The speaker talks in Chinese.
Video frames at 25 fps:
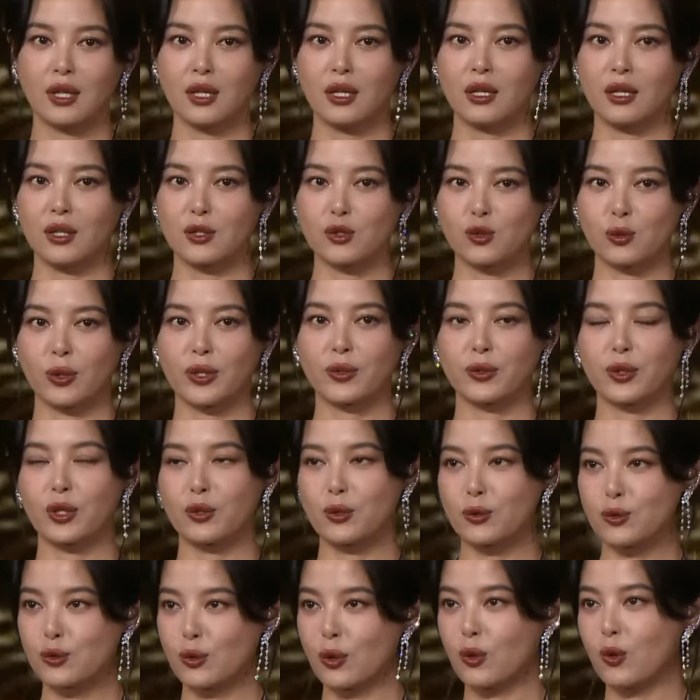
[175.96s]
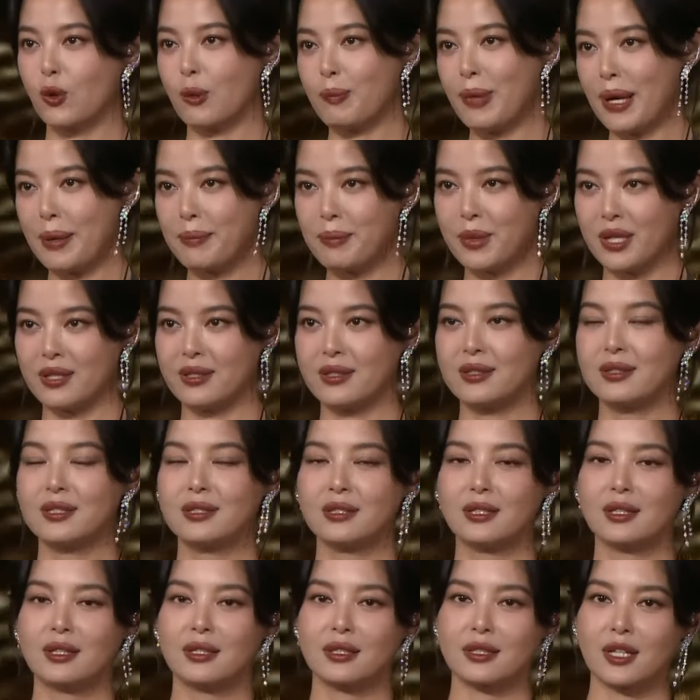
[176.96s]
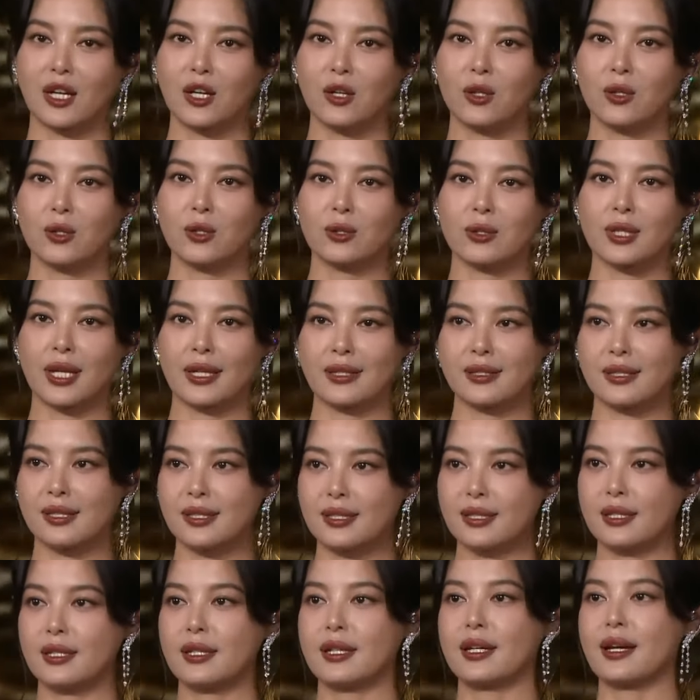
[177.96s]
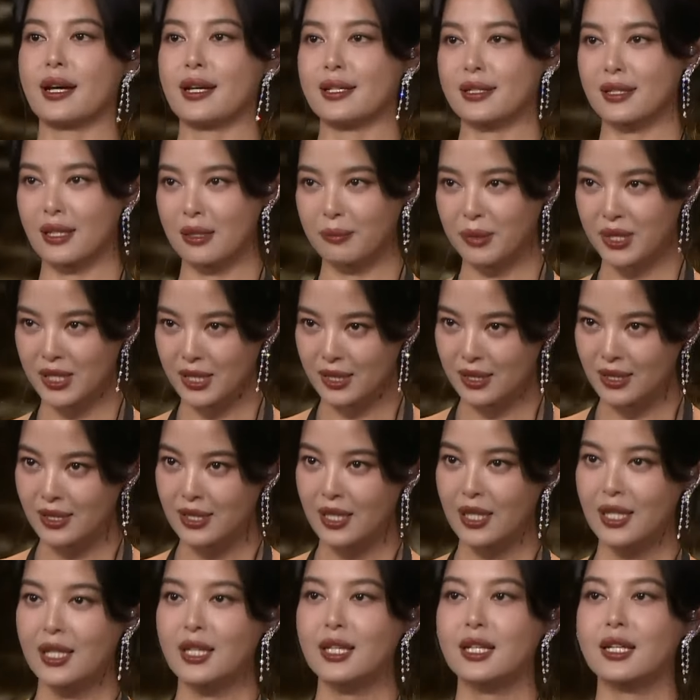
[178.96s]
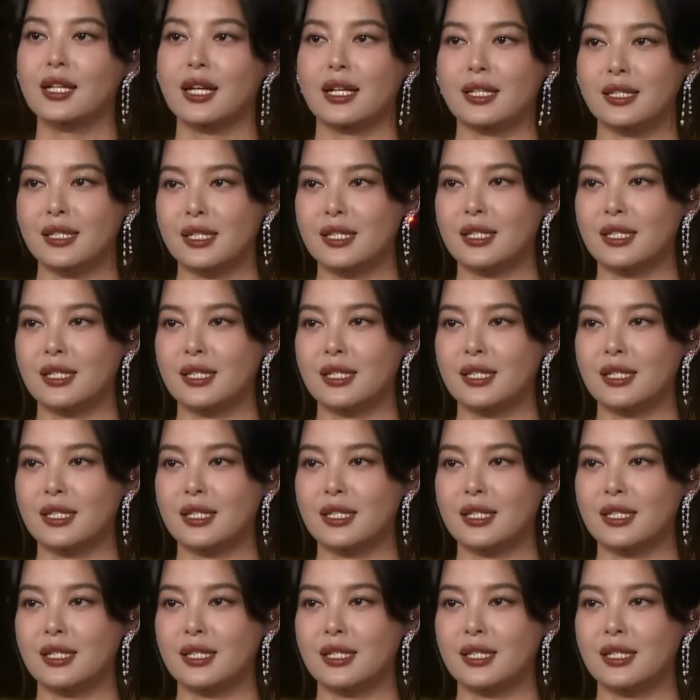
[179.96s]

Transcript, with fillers: 呃所有的工作伙伴们，然后感谢 SMG，感